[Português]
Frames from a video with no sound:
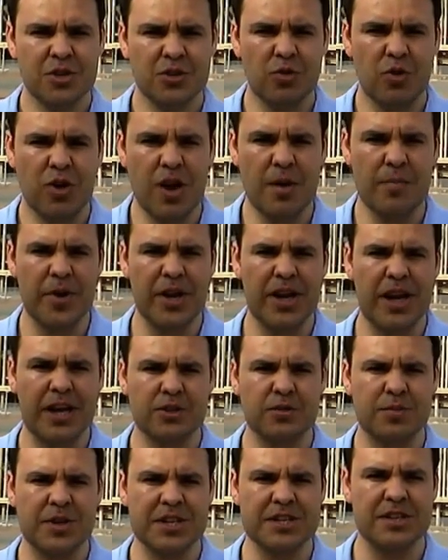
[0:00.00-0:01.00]
do
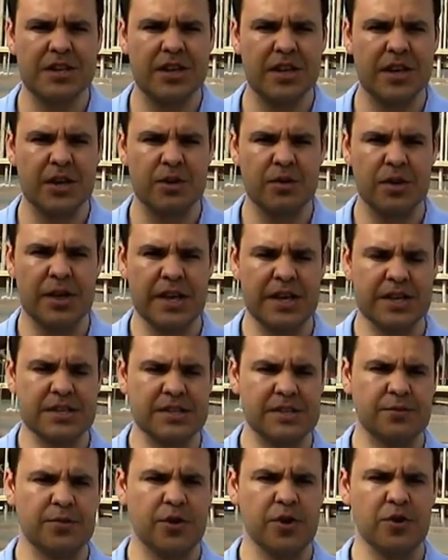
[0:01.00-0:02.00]
Campeonato Brasileiro.
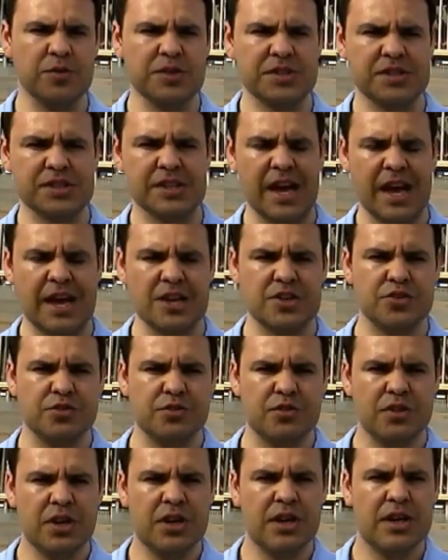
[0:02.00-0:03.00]
Esse foi um
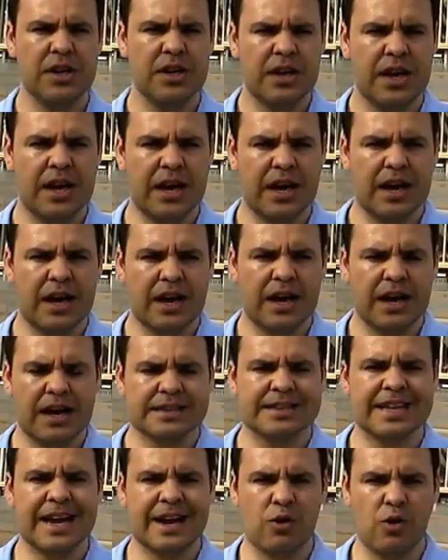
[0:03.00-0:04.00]
estádio
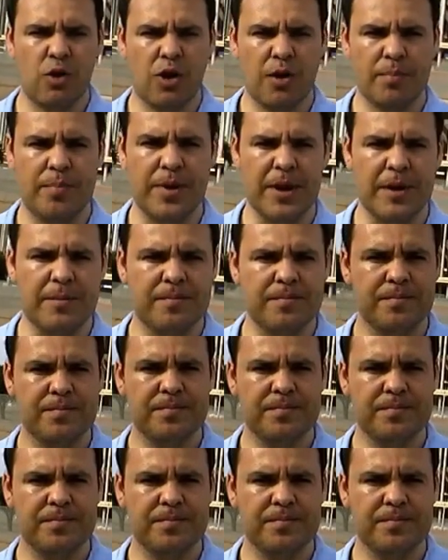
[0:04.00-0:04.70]
ah, da Copa.